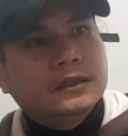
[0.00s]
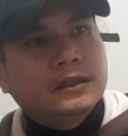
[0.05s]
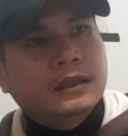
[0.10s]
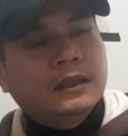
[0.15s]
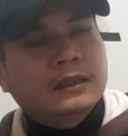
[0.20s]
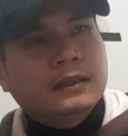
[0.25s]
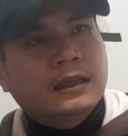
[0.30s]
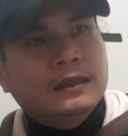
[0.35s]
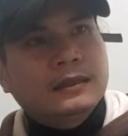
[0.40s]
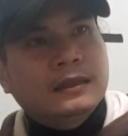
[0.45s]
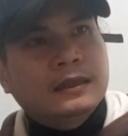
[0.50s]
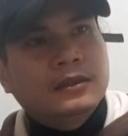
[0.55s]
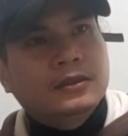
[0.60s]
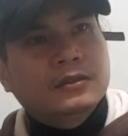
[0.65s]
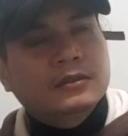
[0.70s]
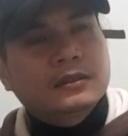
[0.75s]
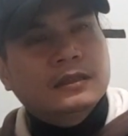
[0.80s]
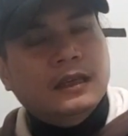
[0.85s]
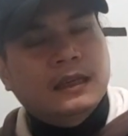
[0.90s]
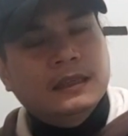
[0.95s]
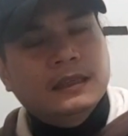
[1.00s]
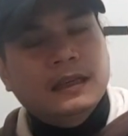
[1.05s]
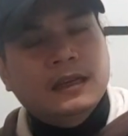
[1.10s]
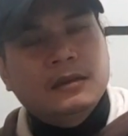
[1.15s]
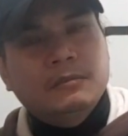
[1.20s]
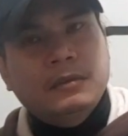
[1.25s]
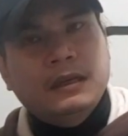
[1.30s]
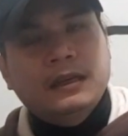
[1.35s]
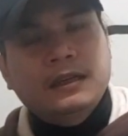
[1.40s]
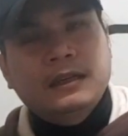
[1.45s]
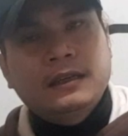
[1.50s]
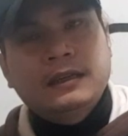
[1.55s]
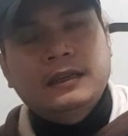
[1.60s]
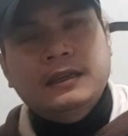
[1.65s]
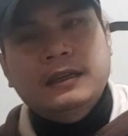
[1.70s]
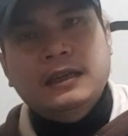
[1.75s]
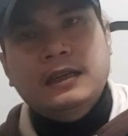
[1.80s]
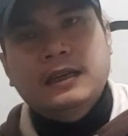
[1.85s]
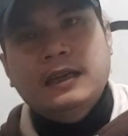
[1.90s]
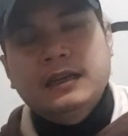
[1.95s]
nagtatanong saan nga ba
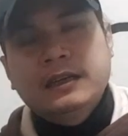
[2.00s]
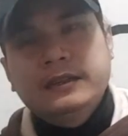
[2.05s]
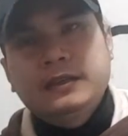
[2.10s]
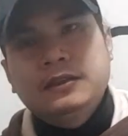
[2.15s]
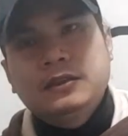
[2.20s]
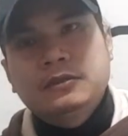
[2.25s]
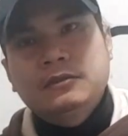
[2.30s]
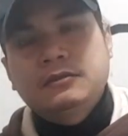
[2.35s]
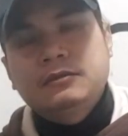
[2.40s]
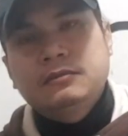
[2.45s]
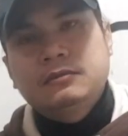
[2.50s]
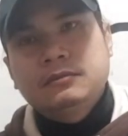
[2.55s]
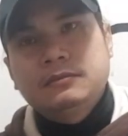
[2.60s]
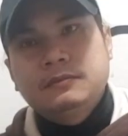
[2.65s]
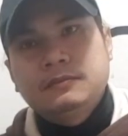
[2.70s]
nanggagaling yung